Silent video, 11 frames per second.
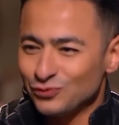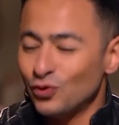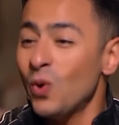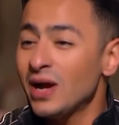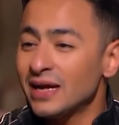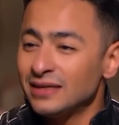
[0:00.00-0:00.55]

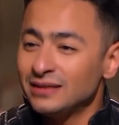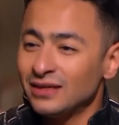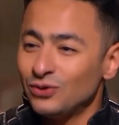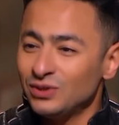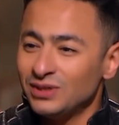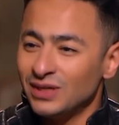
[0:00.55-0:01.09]
فهو كان
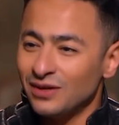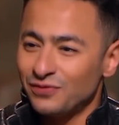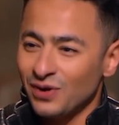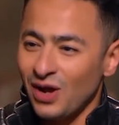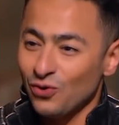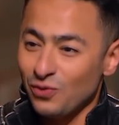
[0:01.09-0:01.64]
ياخدني
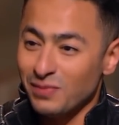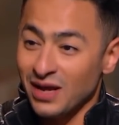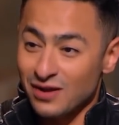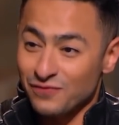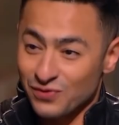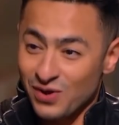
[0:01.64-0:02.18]
الافراح اروح معاه
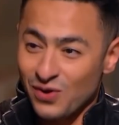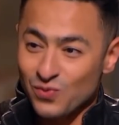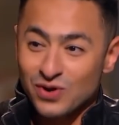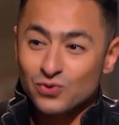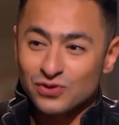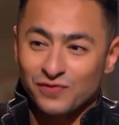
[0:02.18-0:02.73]
الافراح
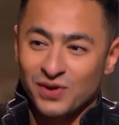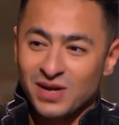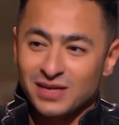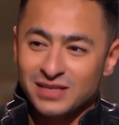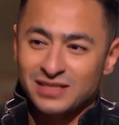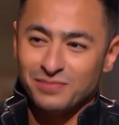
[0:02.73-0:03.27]
وانا كنت
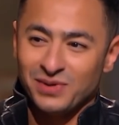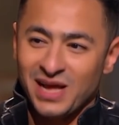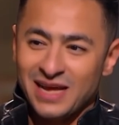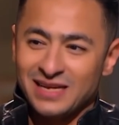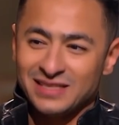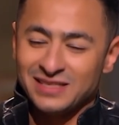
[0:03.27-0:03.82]
فرحان جدا
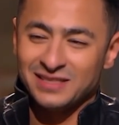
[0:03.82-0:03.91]
بالحاله دي